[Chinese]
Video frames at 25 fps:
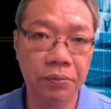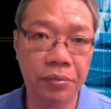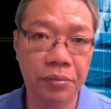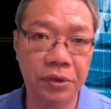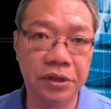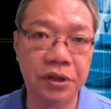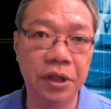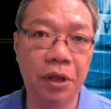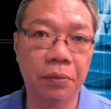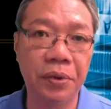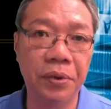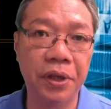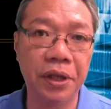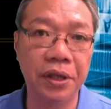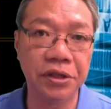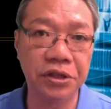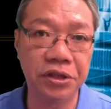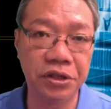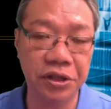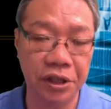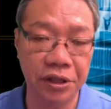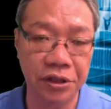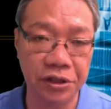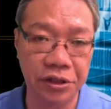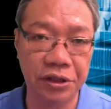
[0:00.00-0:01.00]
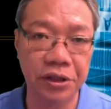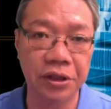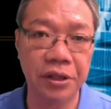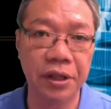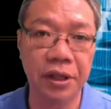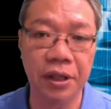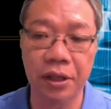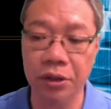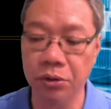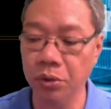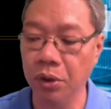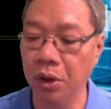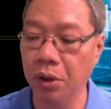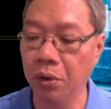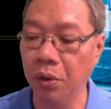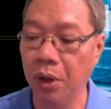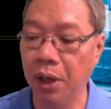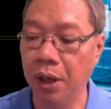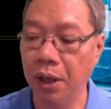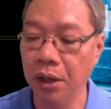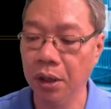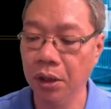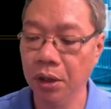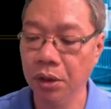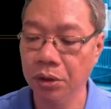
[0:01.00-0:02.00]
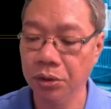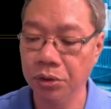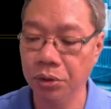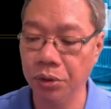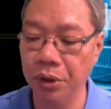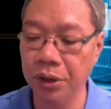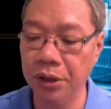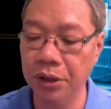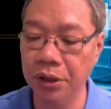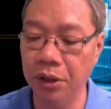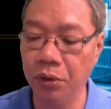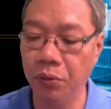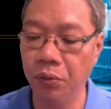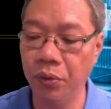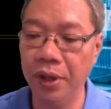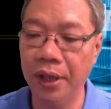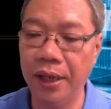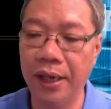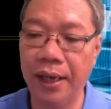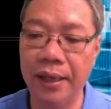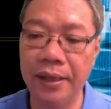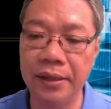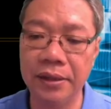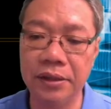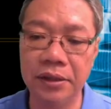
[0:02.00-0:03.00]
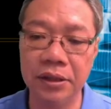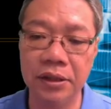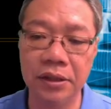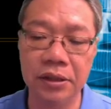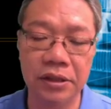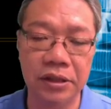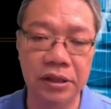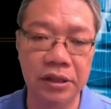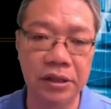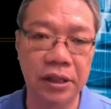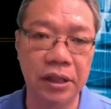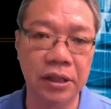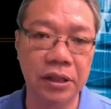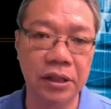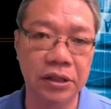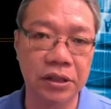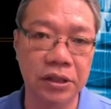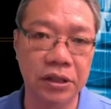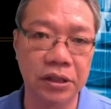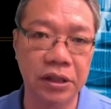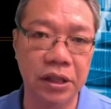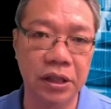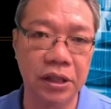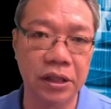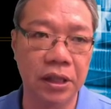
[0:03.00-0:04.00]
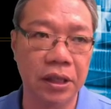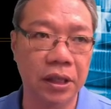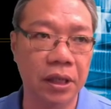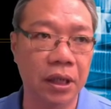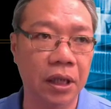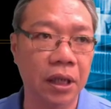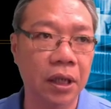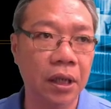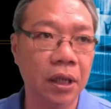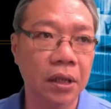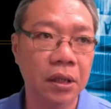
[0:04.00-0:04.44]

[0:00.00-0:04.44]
比较偏减轻的一个状况，所以呢，未来这几天的时间点呢，